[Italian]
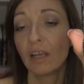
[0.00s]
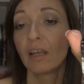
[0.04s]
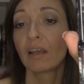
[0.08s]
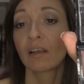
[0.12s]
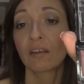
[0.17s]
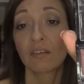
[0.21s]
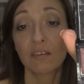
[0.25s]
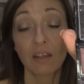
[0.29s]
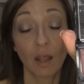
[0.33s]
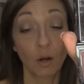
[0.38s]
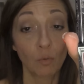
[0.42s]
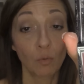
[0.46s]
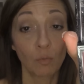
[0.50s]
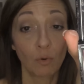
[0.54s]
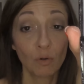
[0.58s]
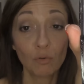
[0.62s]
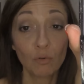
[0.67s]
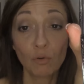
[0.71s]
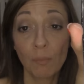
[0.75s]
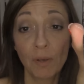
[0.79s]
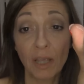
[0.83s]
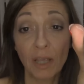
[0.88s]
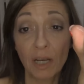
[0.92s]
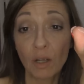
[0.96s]
che stanno
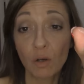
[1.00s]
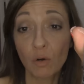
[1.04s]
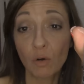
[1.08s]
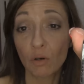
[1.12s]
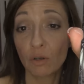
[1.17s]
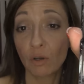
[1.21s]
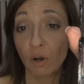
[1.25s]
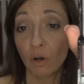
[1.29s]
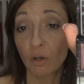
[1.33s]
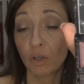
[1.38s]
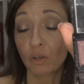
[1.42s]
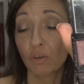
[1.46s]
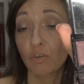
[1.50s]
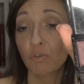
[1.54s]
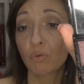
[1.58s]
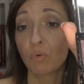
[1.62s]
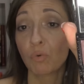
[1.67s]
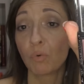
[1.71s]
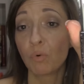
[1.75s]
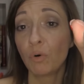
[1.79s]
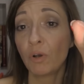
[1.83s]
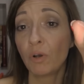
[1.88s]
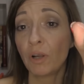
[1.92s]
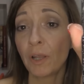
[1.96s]
molto bene con gli occhi
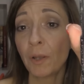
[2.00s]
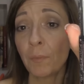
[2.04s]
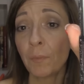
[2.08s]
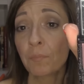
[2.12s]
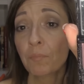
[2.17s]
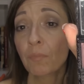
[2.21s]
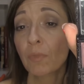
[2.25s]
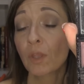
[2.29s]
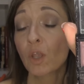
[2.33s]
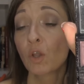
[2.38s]
scuri,